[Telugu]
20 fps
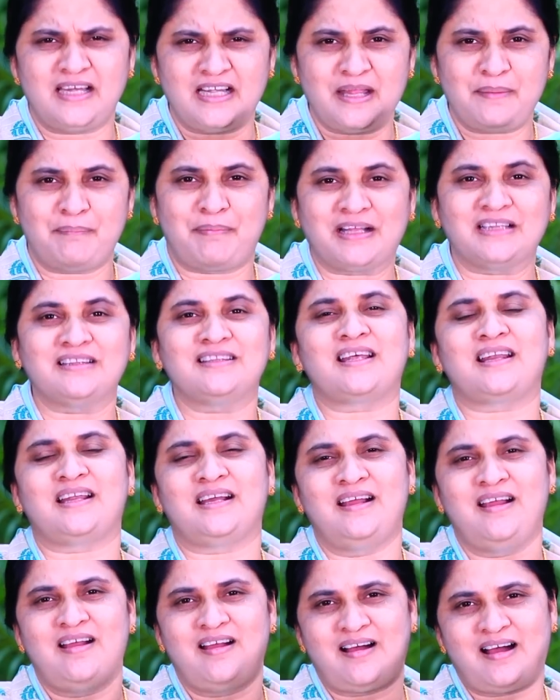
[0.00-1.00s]
ఆయన నిబంధన
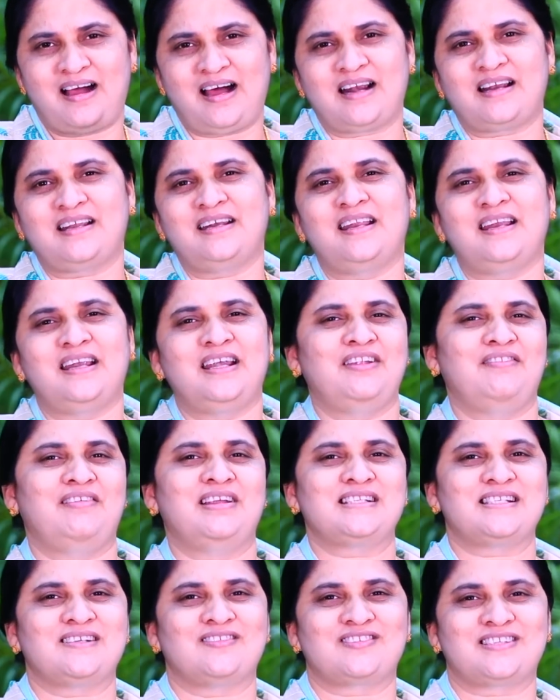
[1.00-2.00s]
ఆల్రెడీ రెండు
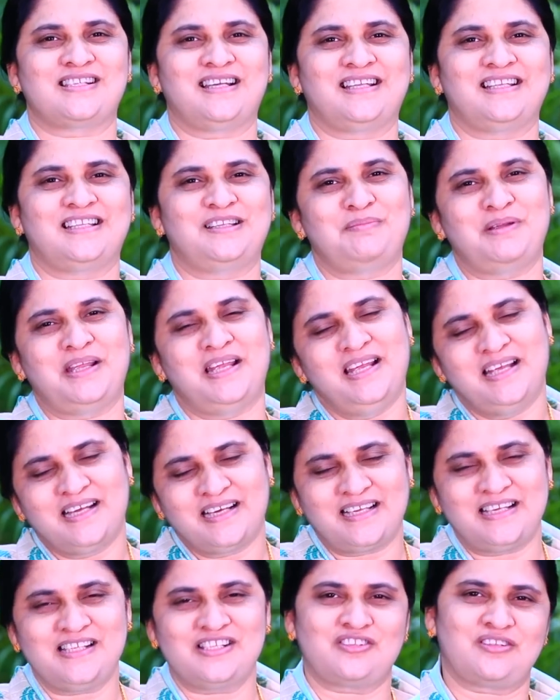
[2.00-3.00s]
వేల సంవత్సరాల క్రితమే
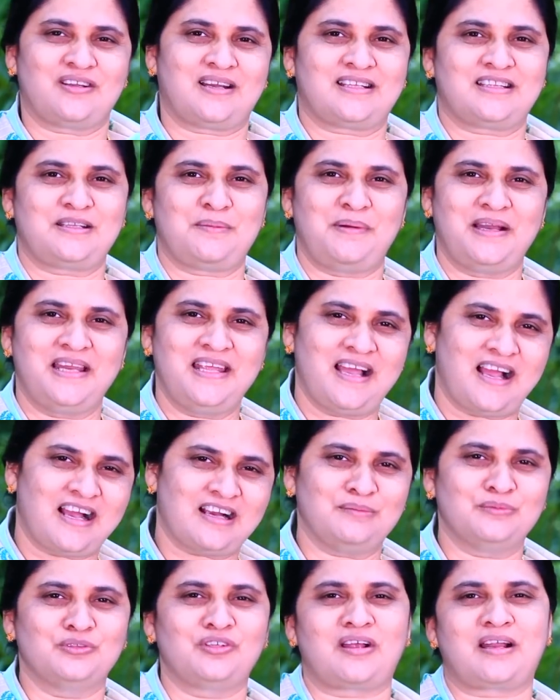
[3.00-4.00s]
క్రీస్తు రక్త
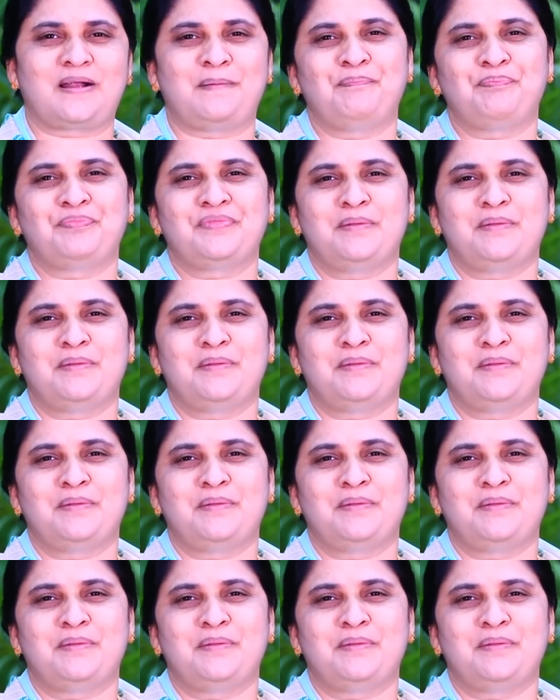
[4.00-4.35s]
బలియాగము ద్వారా